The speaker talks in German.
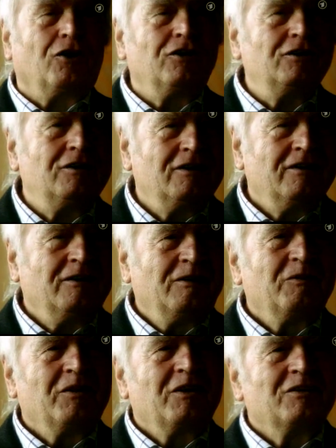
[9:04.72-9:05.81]
toll? Das ist
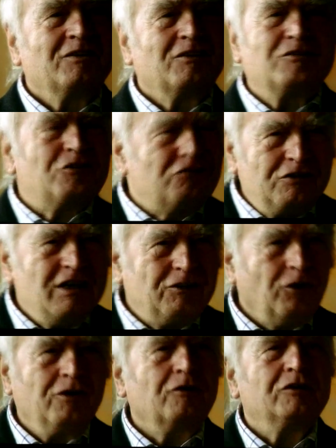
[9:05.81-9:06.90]
großartig. Das ist nicht toll.